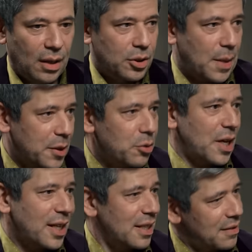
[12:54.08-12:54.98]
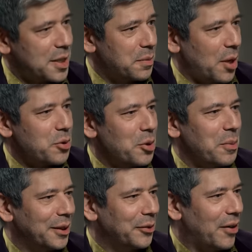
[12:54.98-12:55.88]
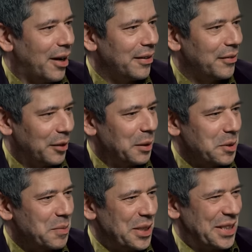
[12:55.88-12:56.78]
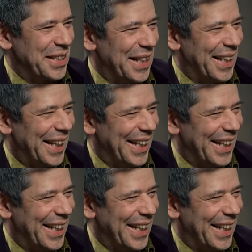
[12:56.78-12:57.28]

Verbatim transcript: есть я, по сути, оказался в Советском Союзе номер два в этом смысле.